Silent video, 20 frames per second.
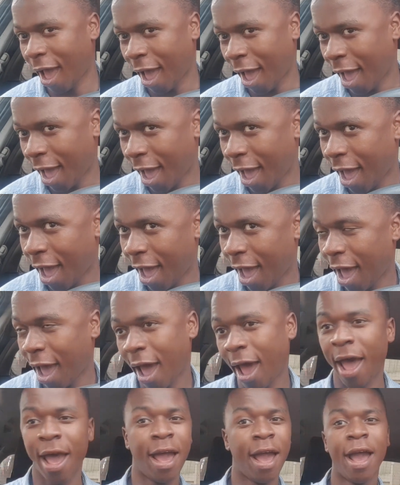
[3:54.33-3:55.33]

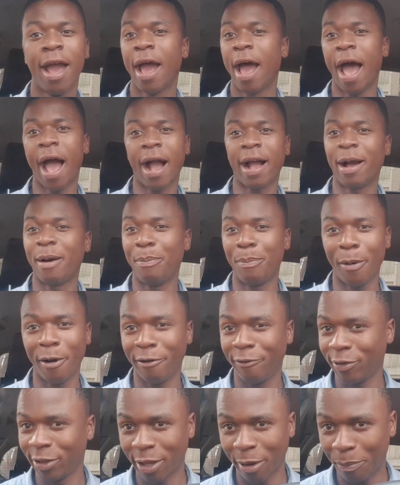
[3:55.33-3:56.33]
Ah,
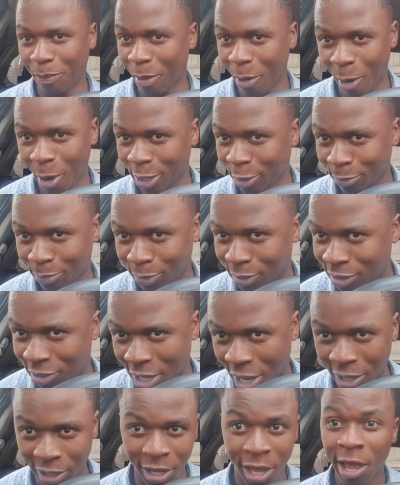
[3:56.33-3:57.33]
Acabou a vida boa de
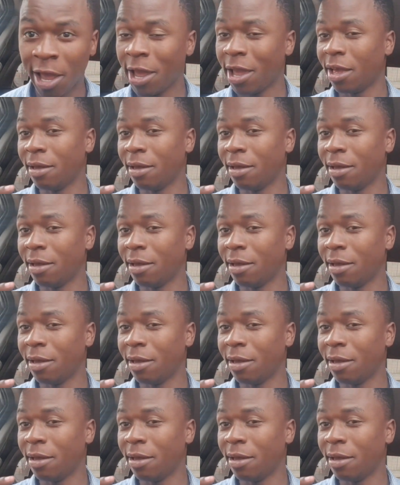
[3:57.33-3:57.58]
Mistake.